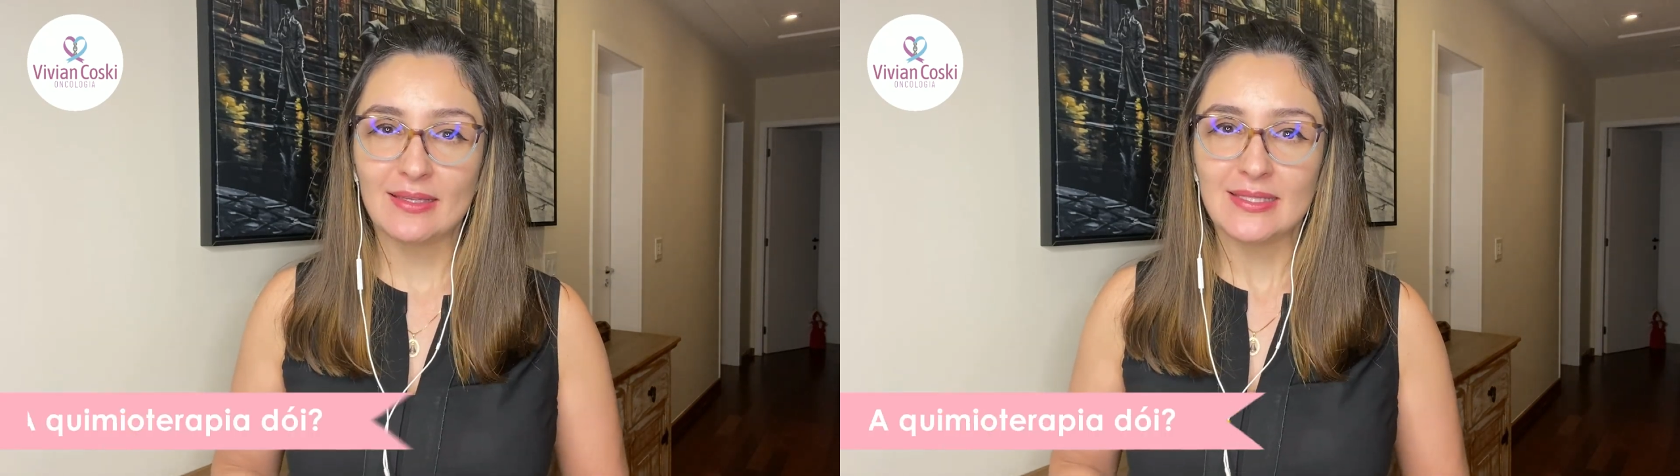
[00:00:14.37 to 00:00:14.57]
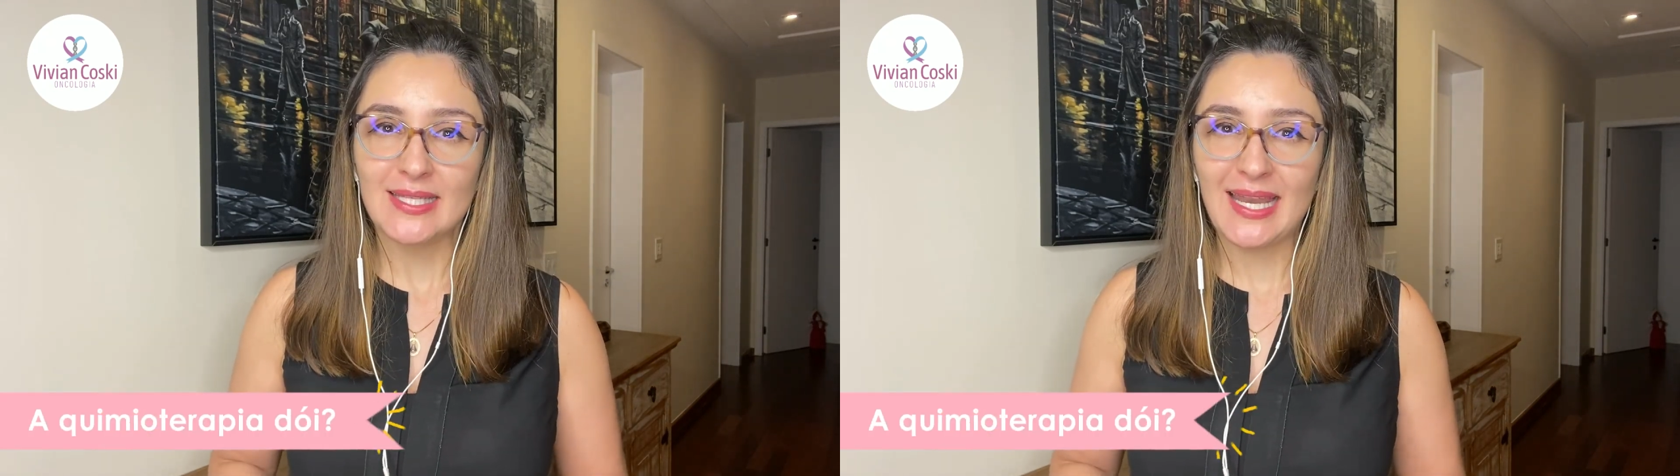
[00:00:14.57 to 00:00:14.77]

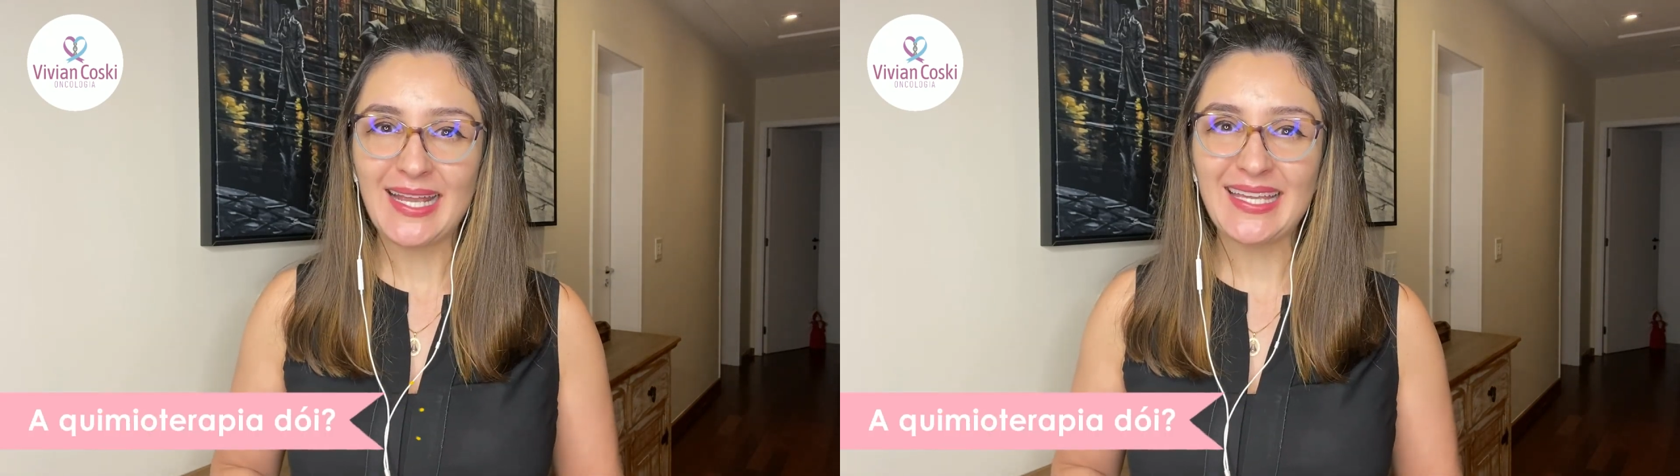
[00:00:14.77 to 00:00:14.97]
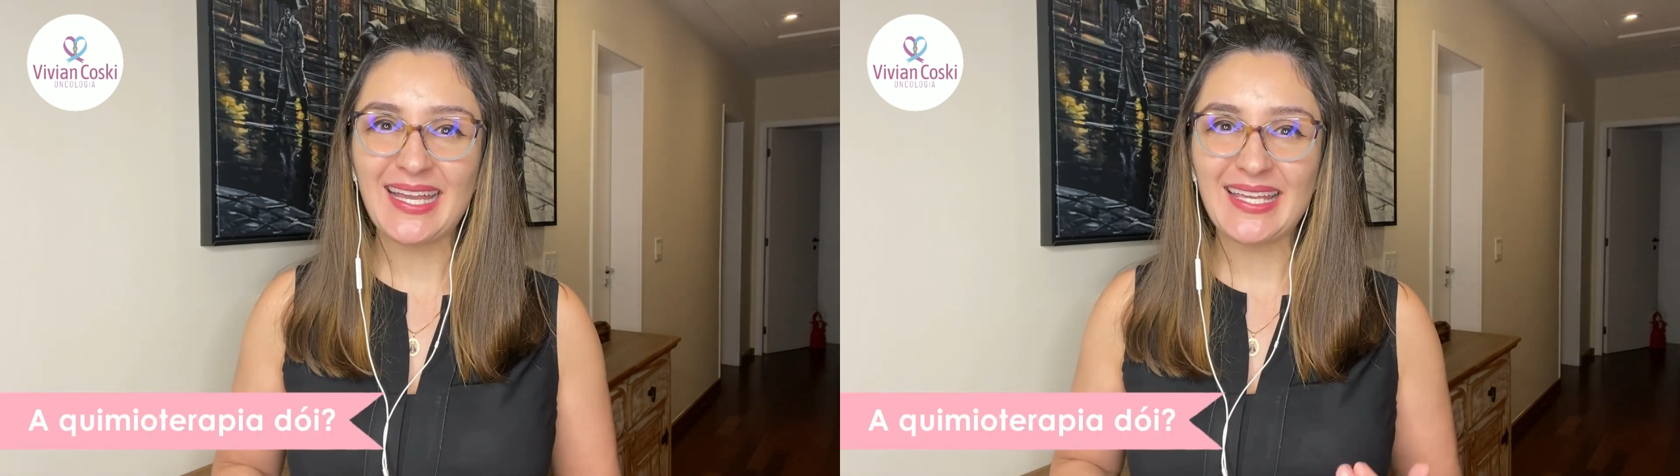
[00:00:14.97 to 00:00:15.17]

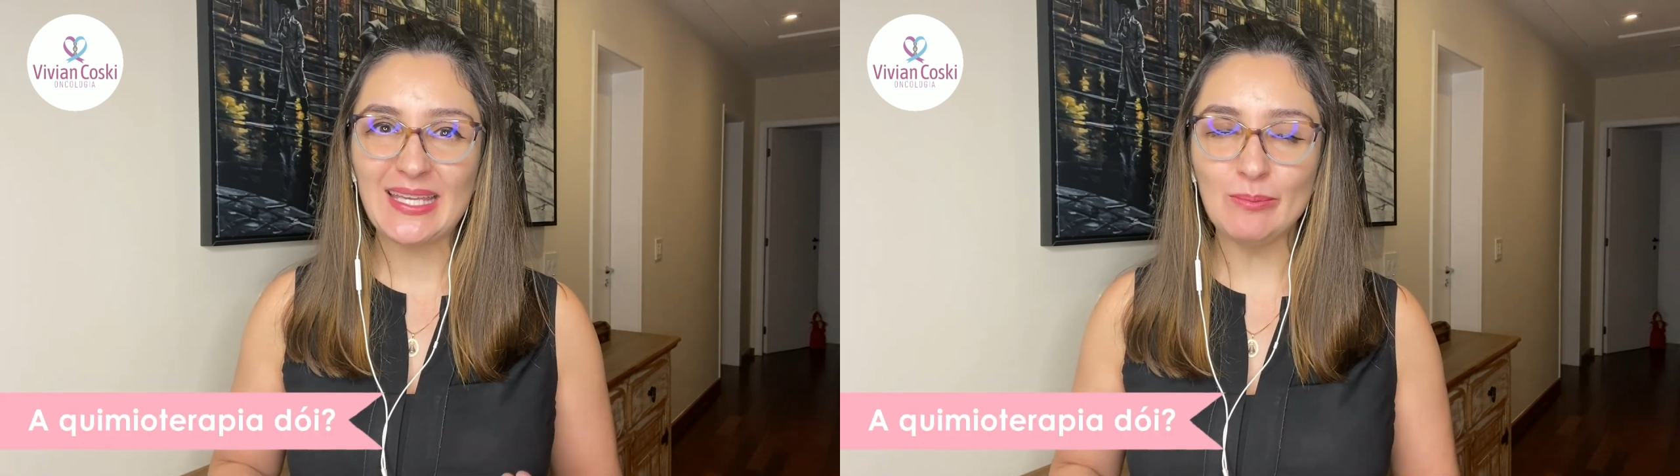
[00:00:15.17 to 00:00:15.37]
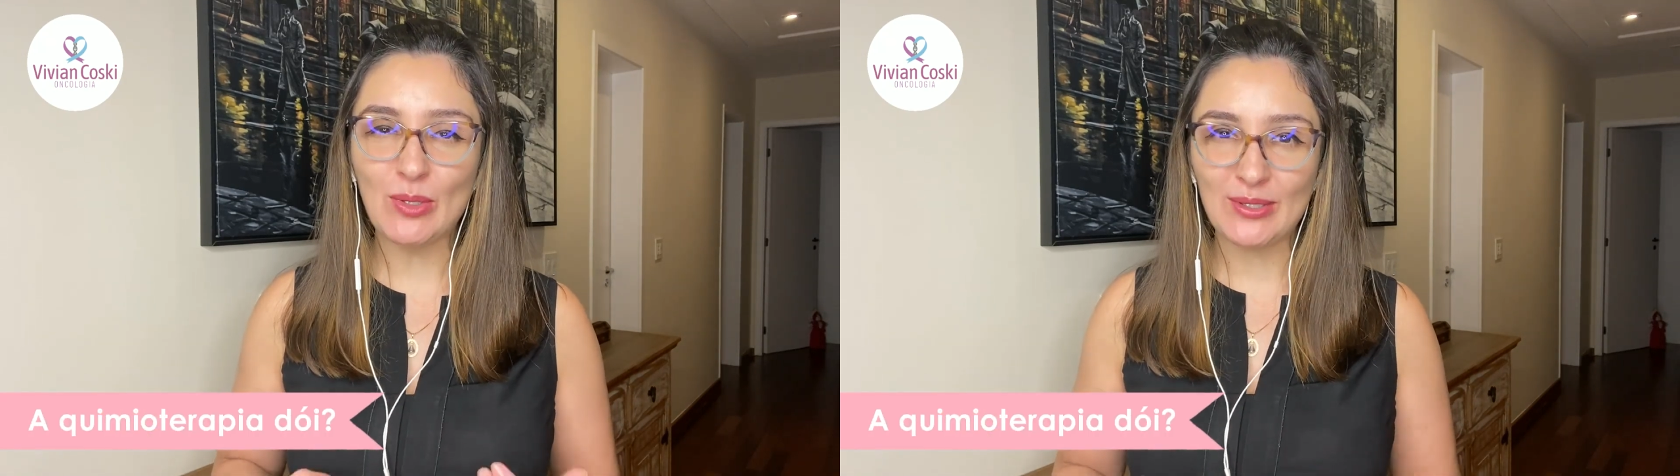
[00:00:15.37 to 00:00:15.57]
Será que a
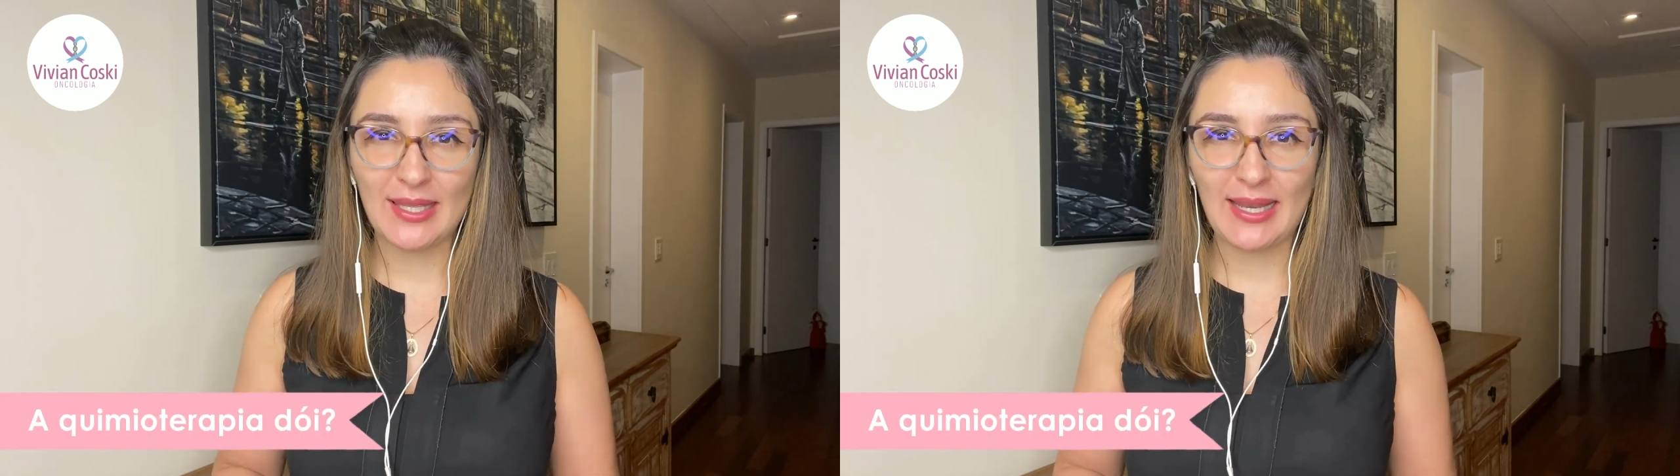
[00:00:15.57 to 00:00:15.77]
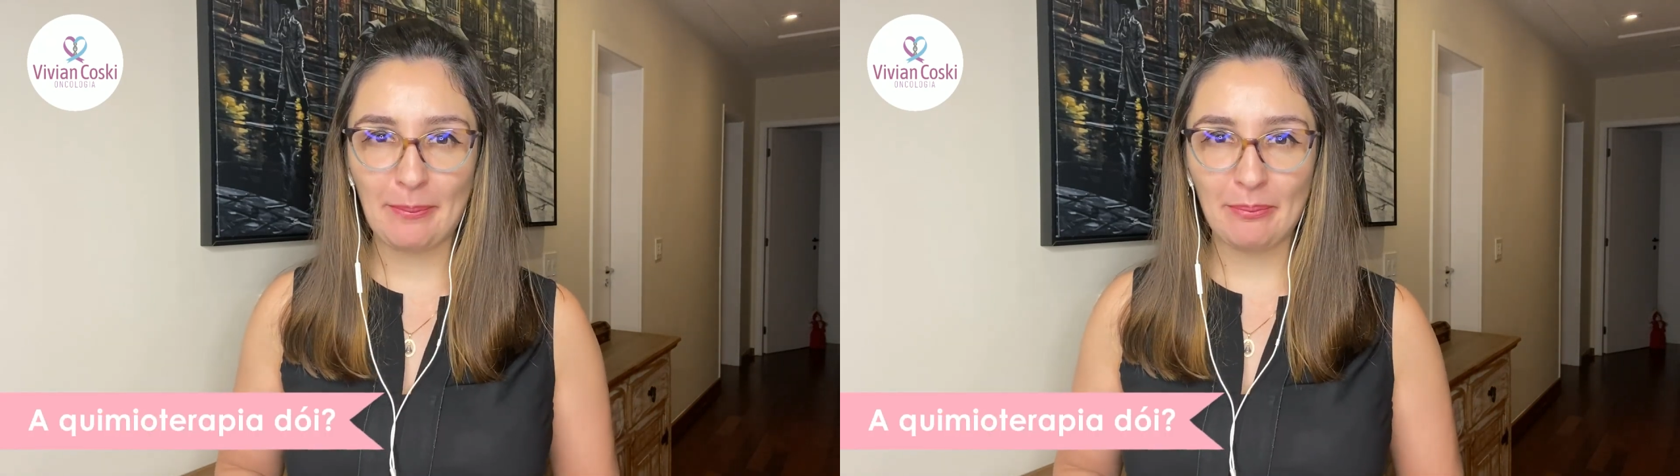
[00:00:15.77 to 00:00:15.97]

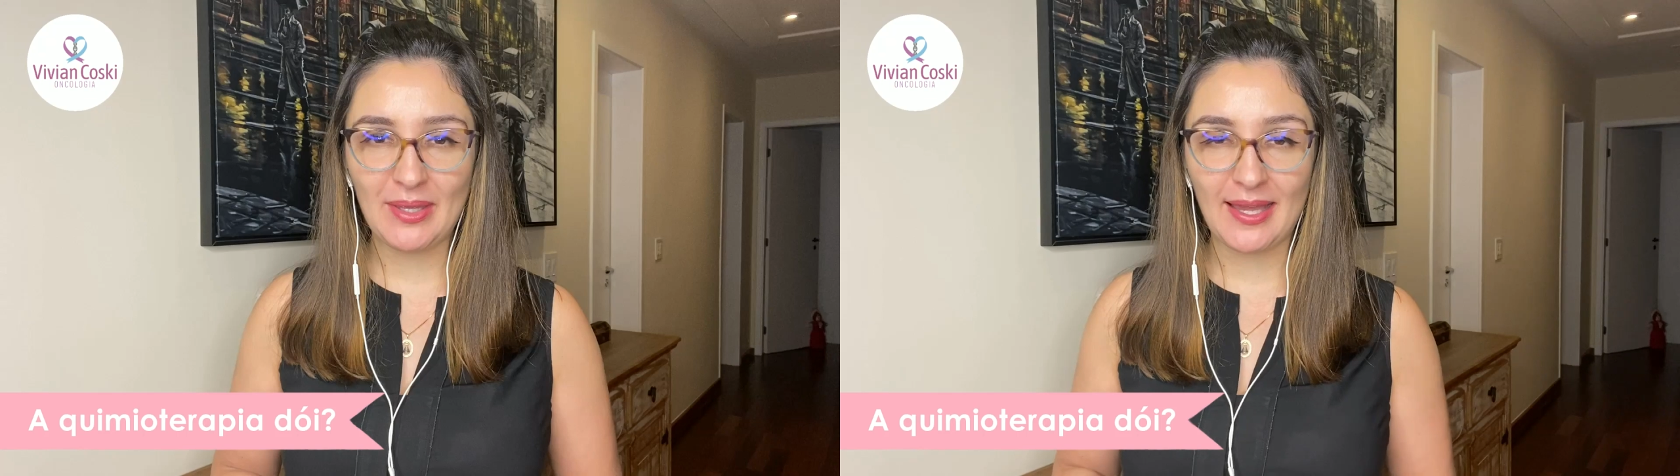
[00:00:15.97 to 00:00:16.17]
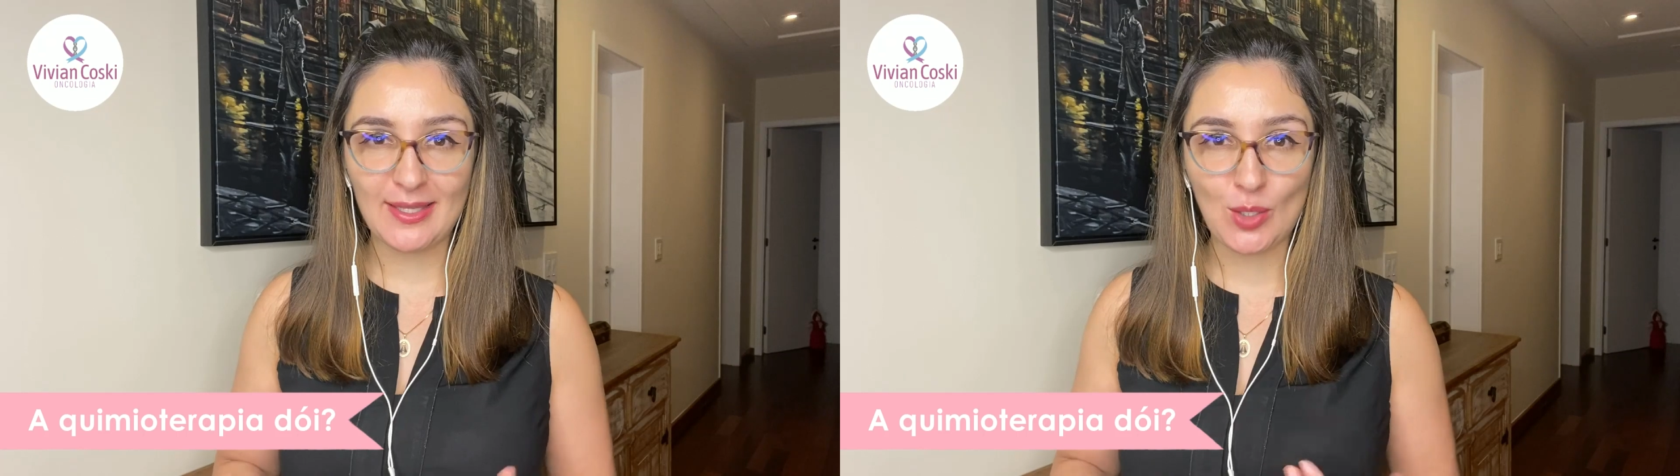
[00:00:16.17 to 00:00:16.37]

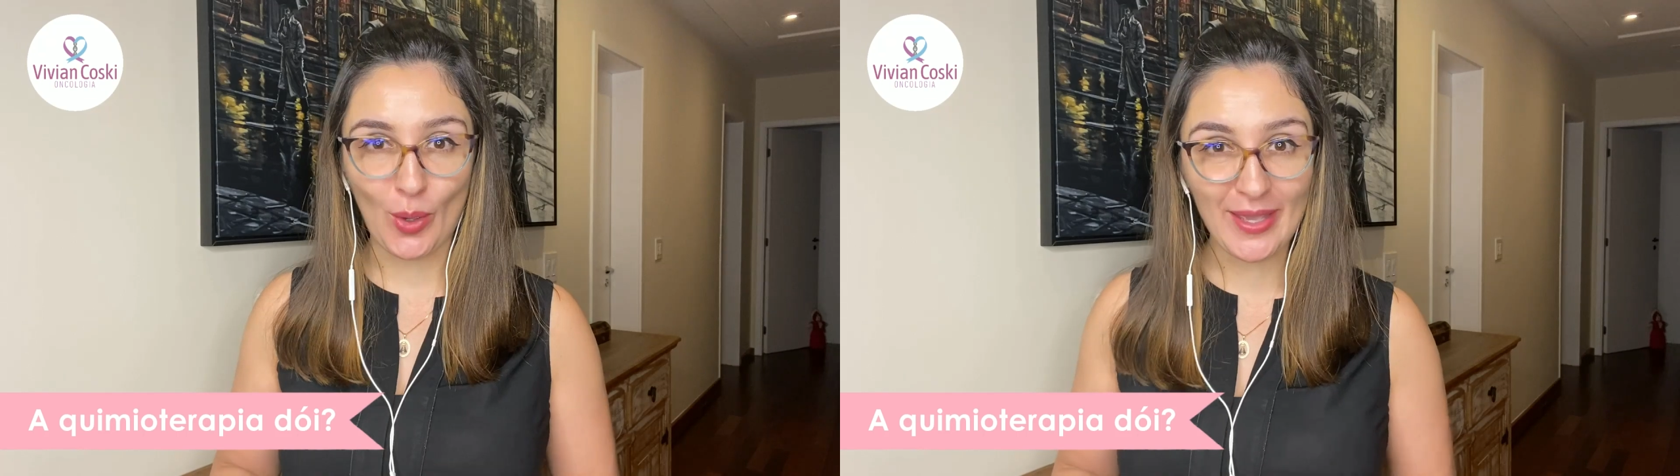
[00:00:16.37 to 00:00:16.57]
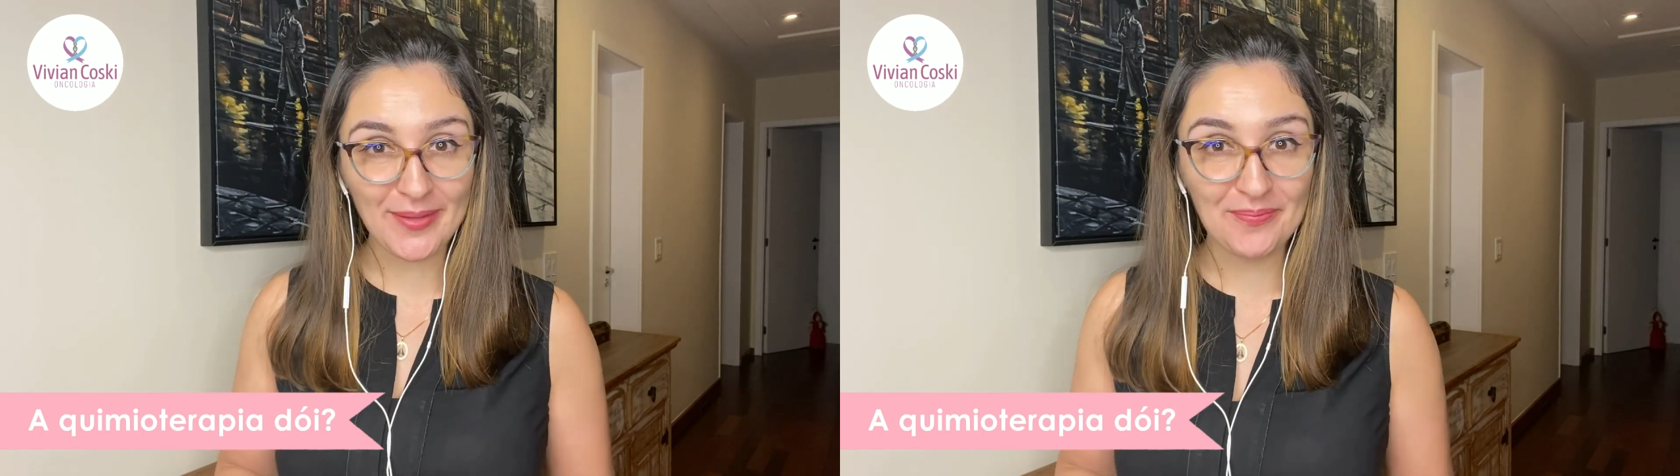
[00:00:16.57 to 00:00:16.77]
quimioterapia
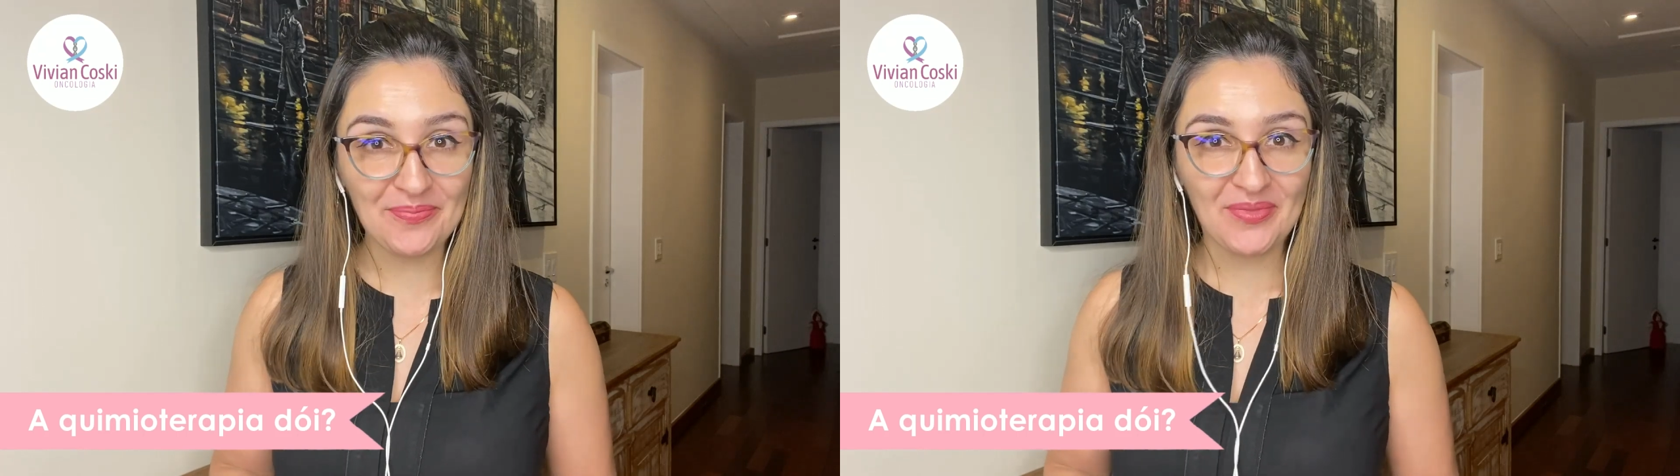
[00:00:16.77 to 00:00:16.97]
dói?